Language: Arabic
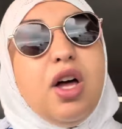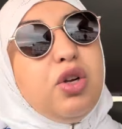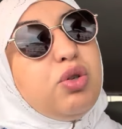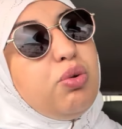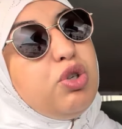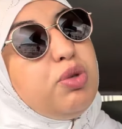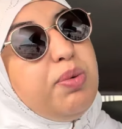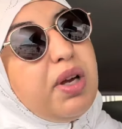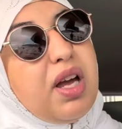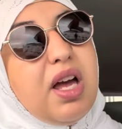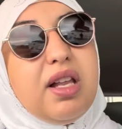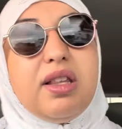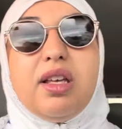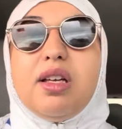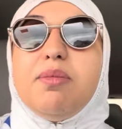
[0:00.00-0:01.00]
تزوج بيك
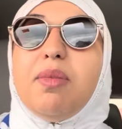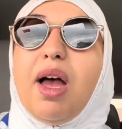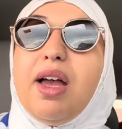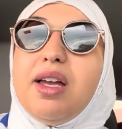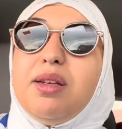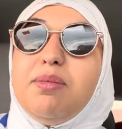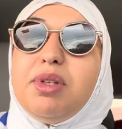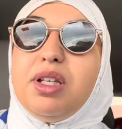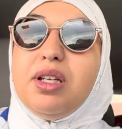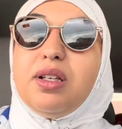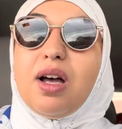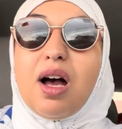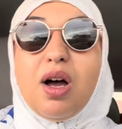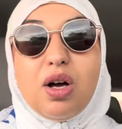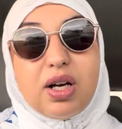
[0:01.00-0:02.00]
ديك معايا
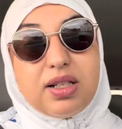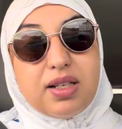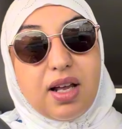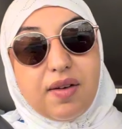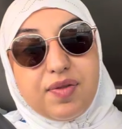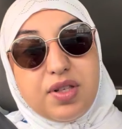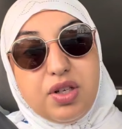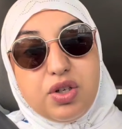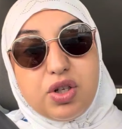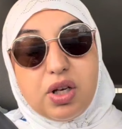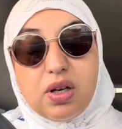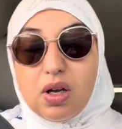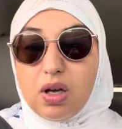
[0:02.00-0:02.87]
المدينه كتعرف تعجل